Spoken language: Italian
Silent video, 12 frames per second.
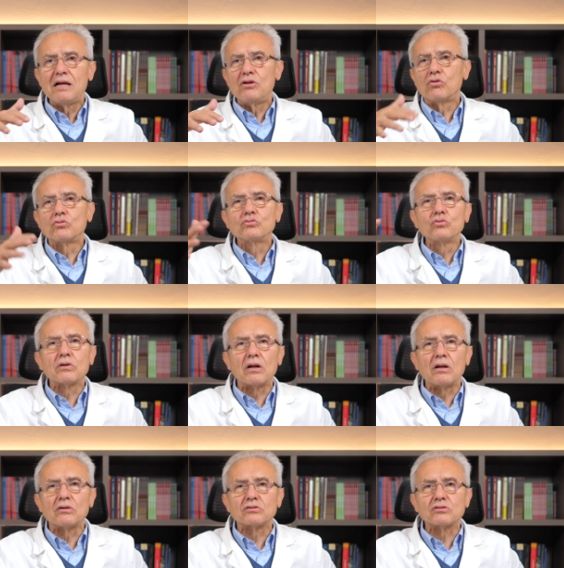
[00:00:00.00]
lo zucchero
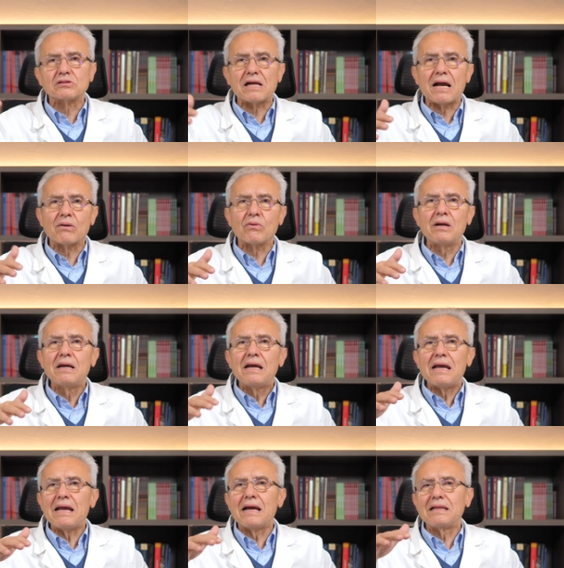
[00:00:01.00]
nel nostro sangue
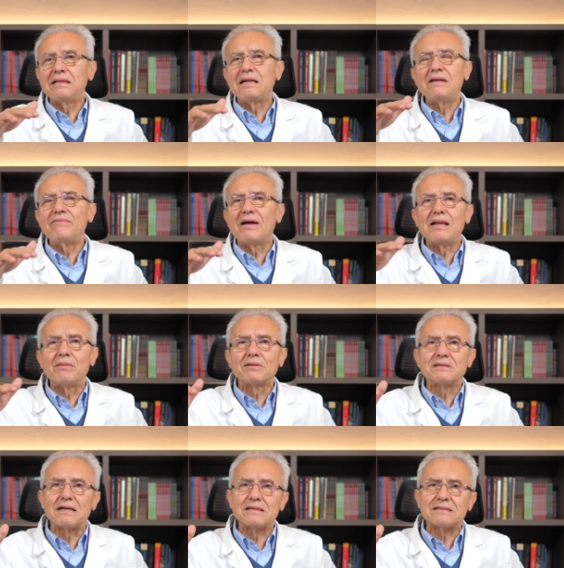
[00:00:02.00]
è a dei livelli
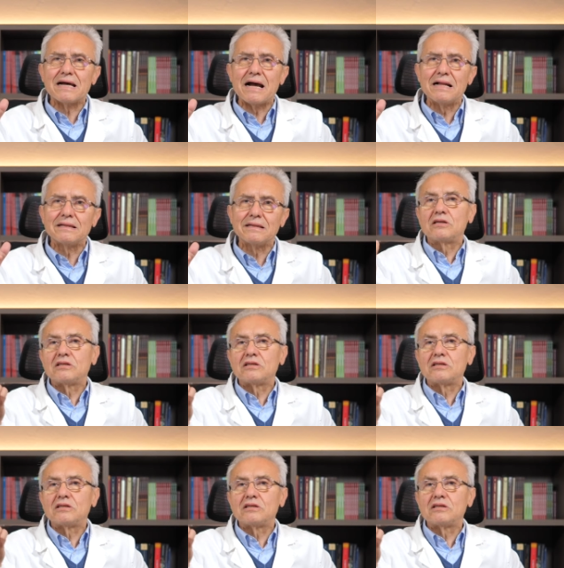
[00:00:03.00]
abbastanza alti.